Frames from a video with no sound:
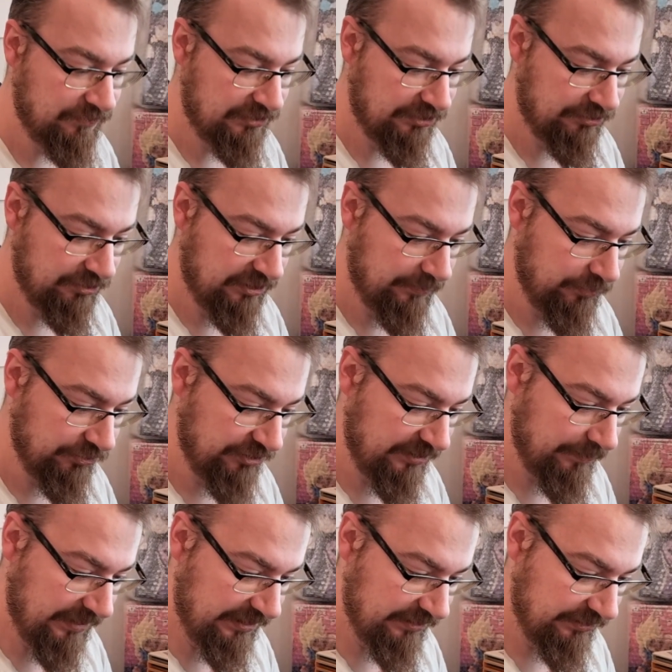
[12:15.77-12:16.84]
widzę trochę
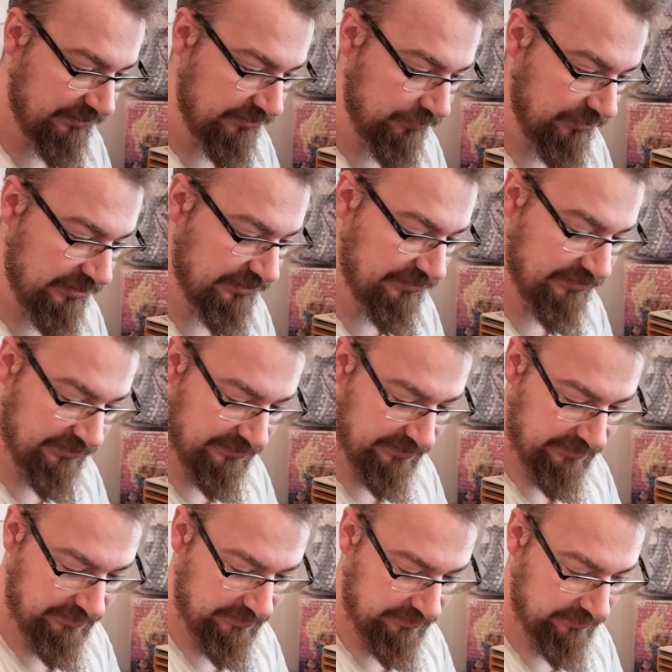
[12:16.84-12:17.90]
podrapany tył jest
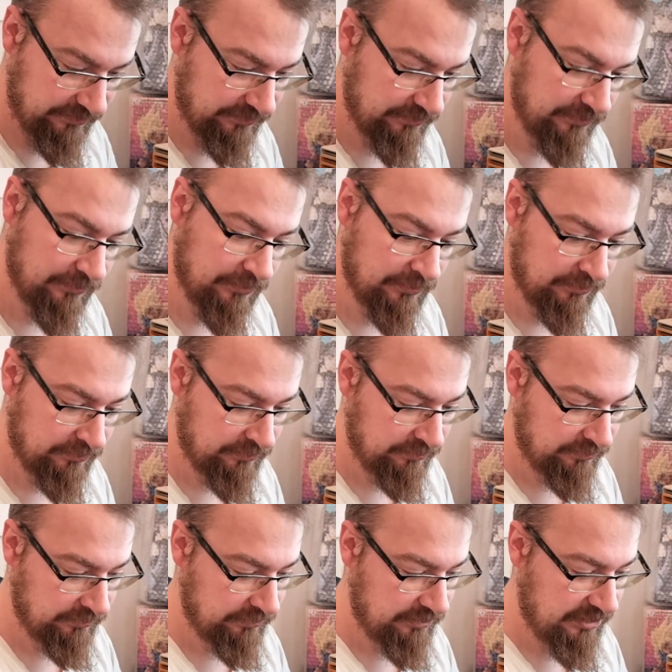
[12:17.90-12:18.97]
niestety.
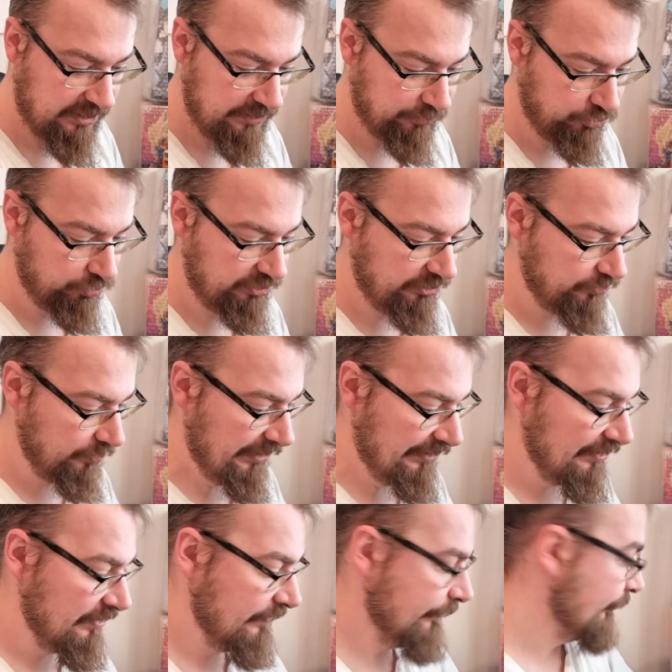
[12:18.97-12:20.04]
Ale przód jest
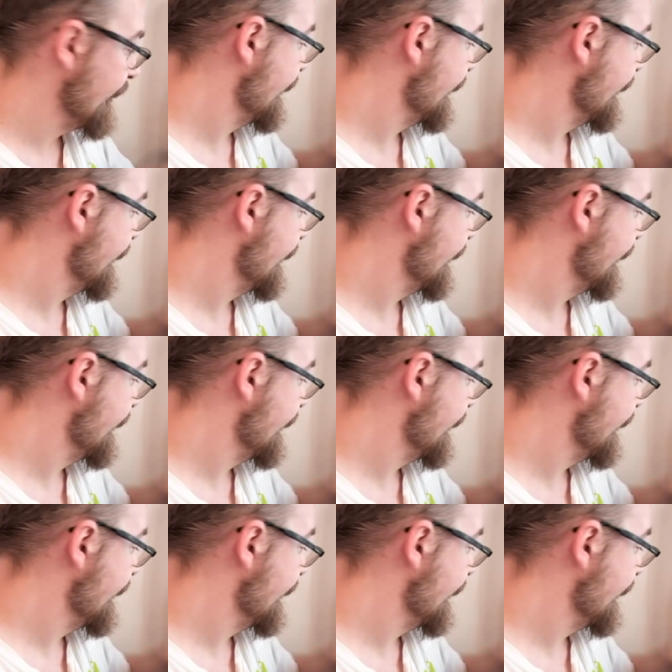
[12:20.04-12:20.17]
ładny.